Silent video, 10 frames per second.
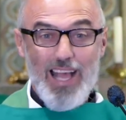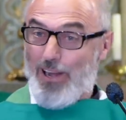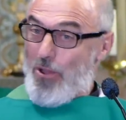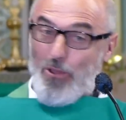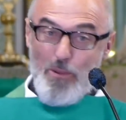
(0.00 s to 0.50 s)

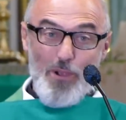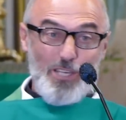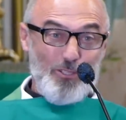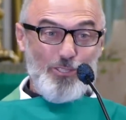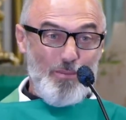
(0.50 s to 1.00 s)
Alors que
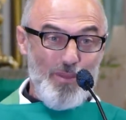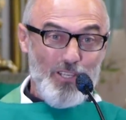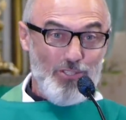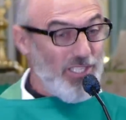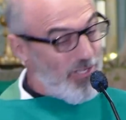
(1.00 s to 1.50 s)
moi,
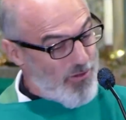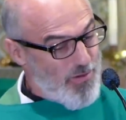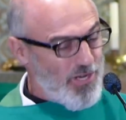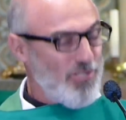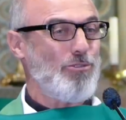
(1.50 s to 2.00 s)
justement, je dis «
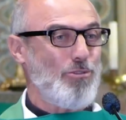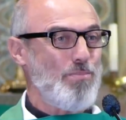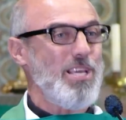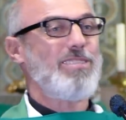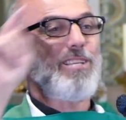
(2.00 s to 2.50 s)
non, moi je suis
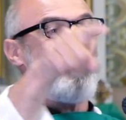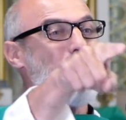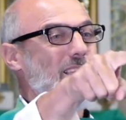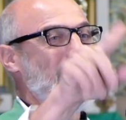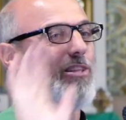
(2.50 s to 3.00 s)
bien, c'est
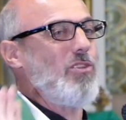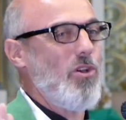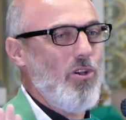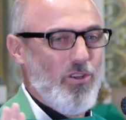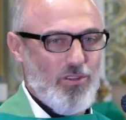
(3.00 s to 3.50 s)
lui qui a
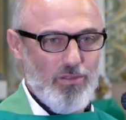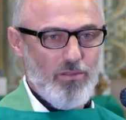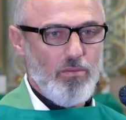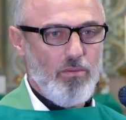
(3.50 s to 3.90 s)
tort.